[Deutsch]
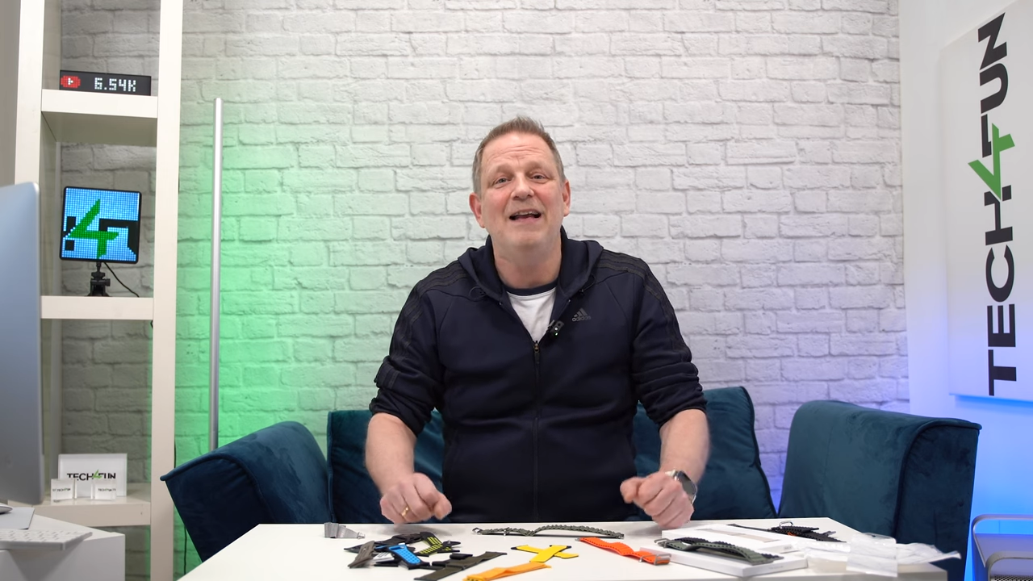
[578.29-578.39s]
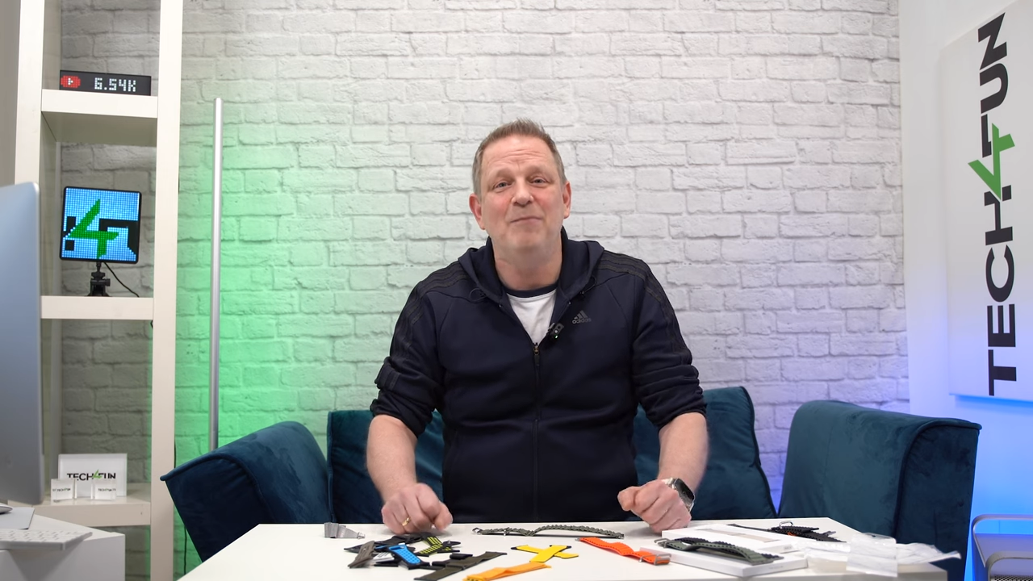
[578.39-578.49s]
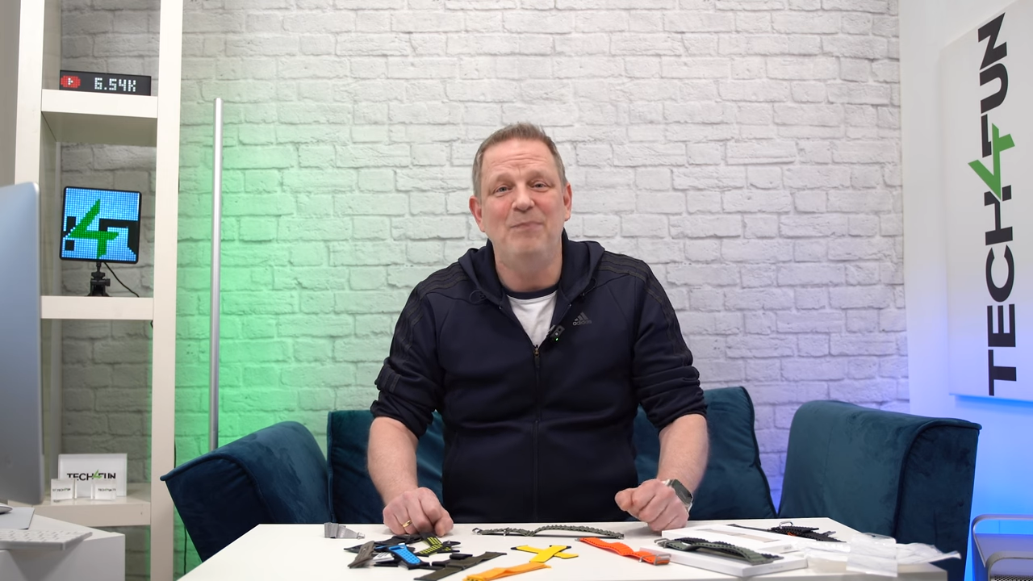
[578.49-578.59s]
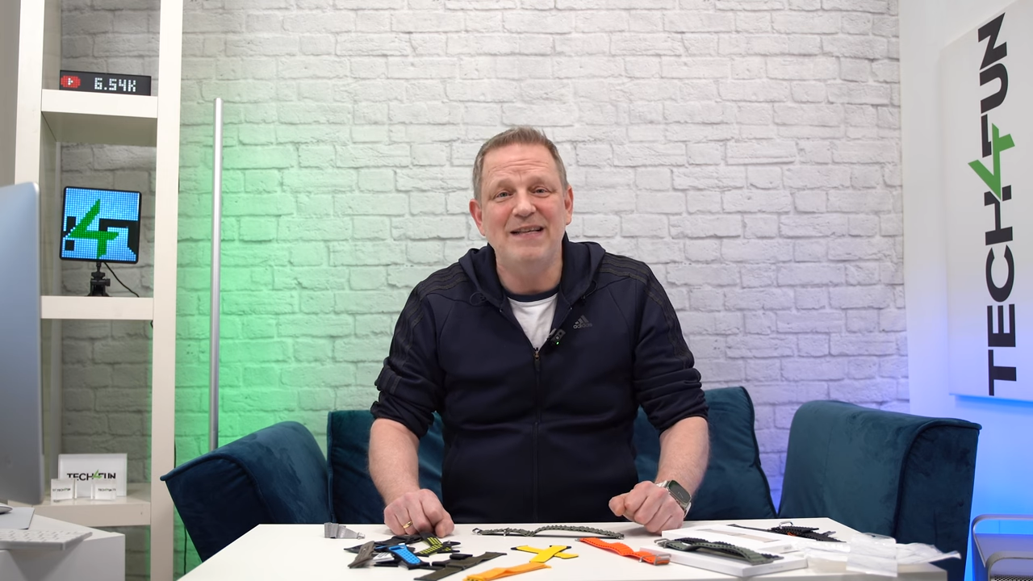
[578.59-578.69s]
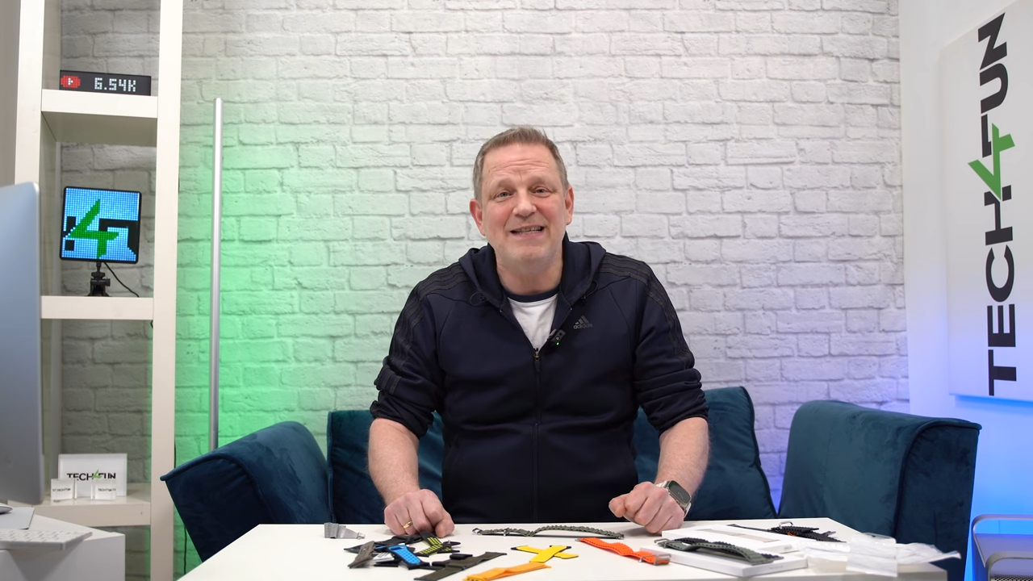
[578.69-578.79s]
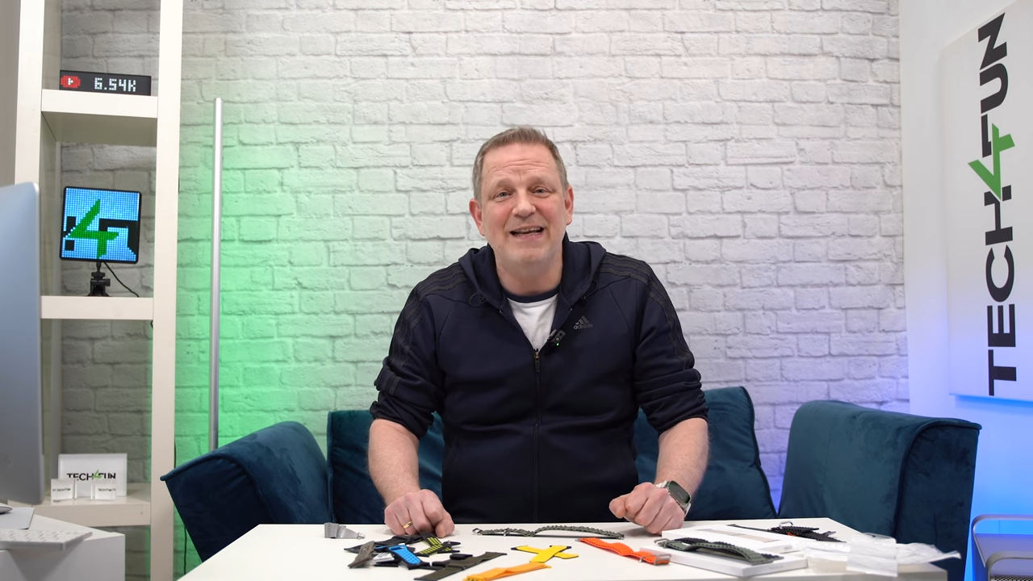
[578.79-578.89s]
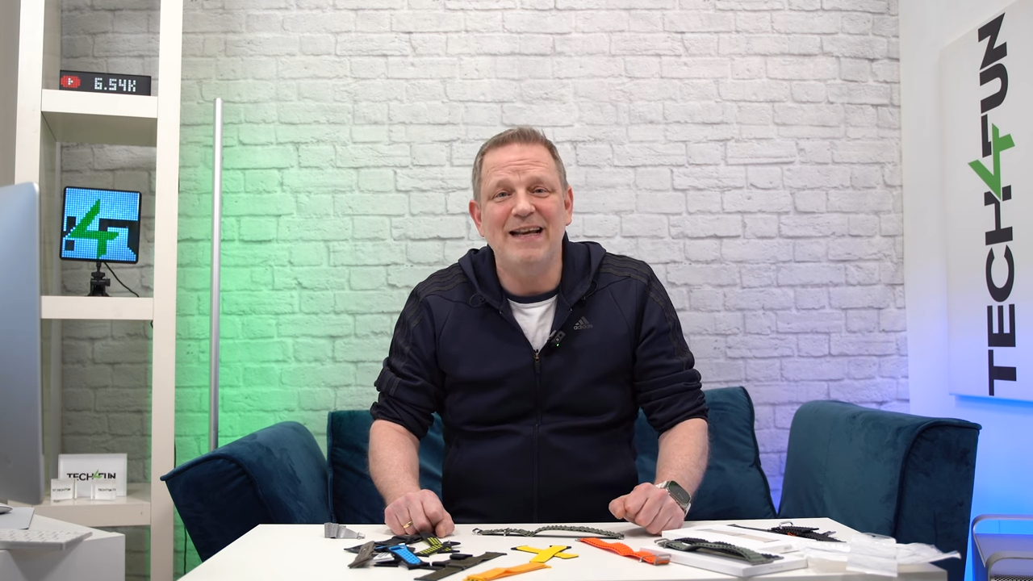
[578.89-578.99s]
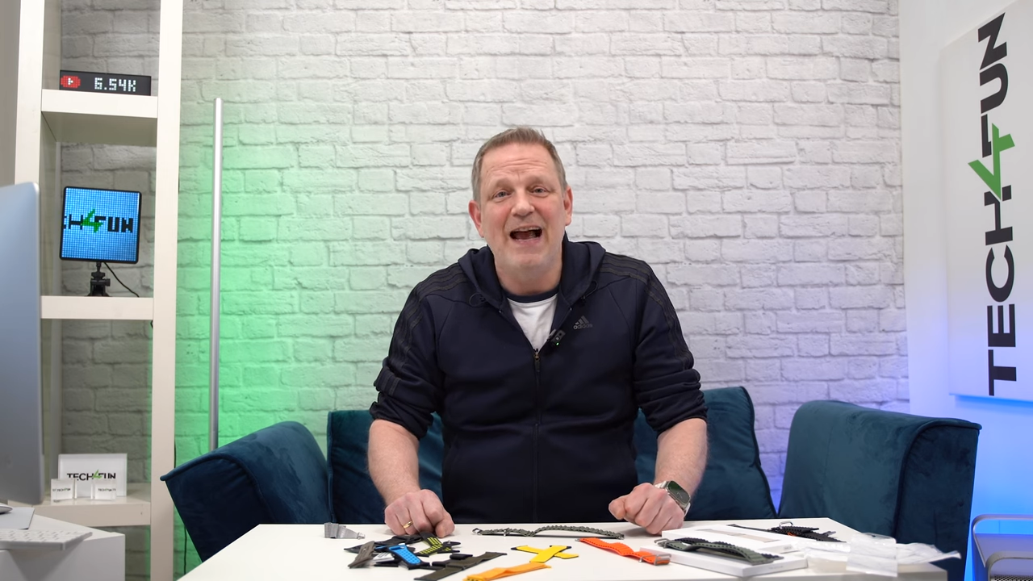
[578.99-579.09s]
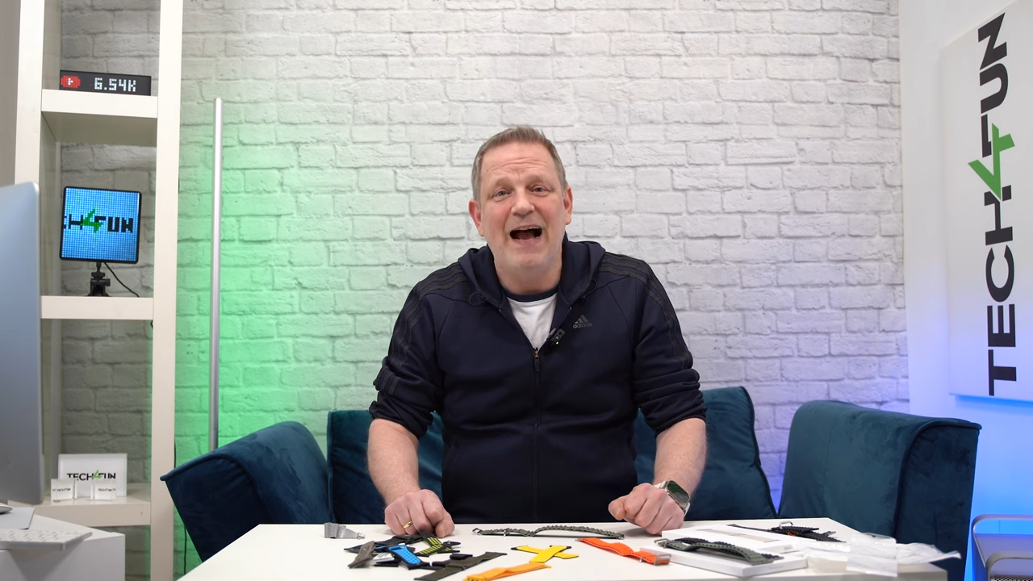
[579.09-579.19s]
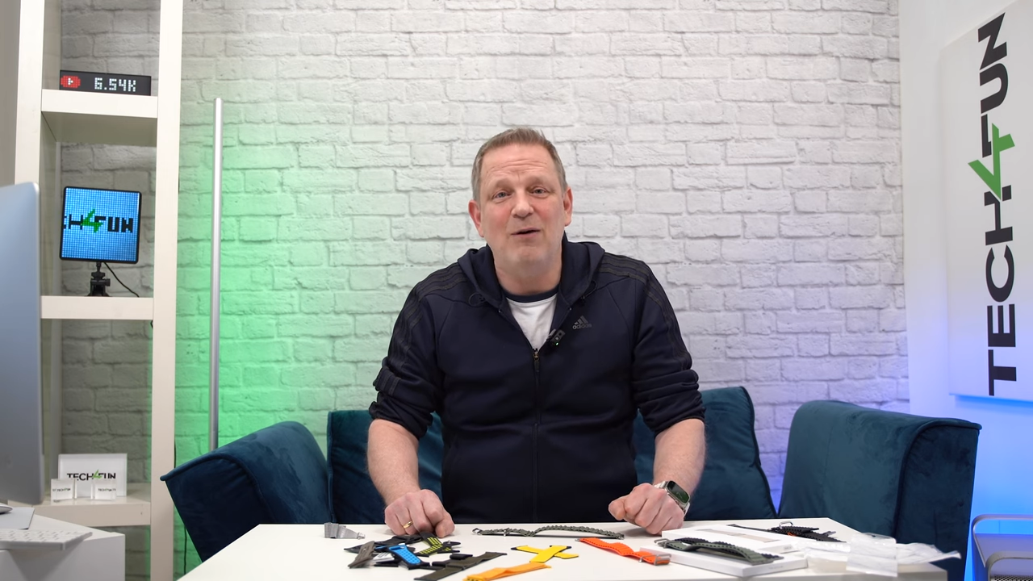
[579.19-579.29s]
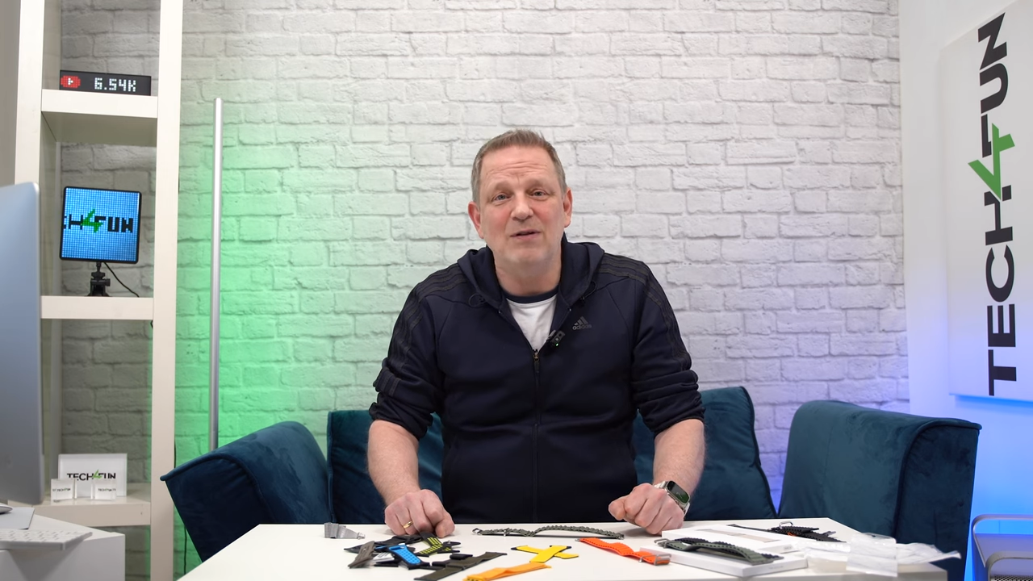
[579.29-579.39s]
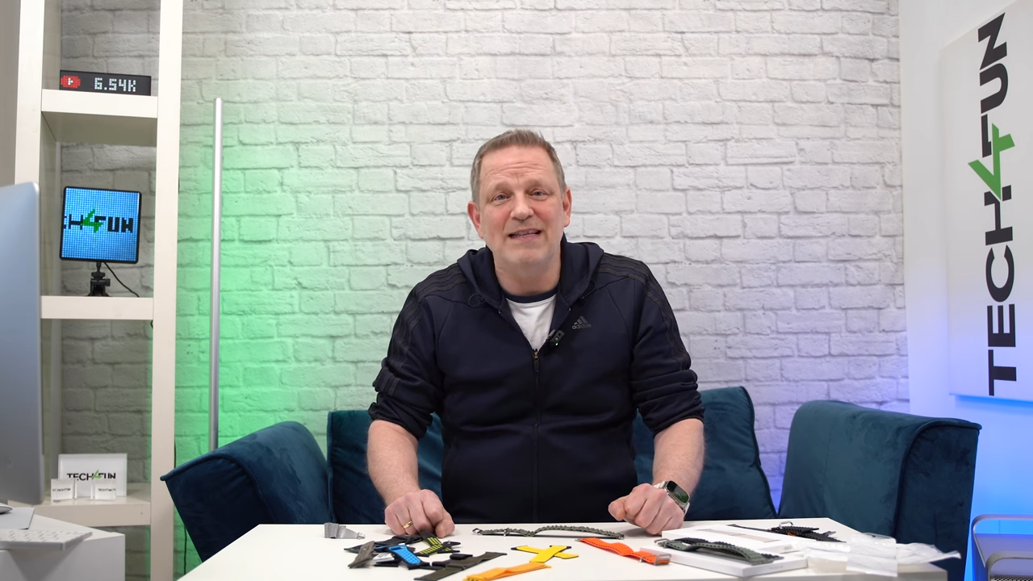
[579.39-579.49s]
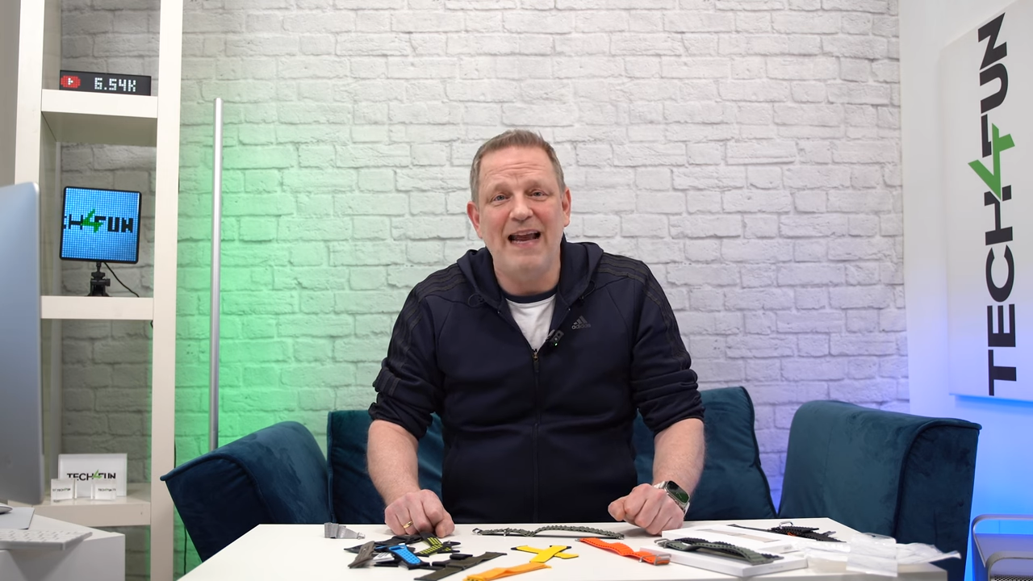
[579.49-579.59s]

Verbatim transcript: ein bisschen aus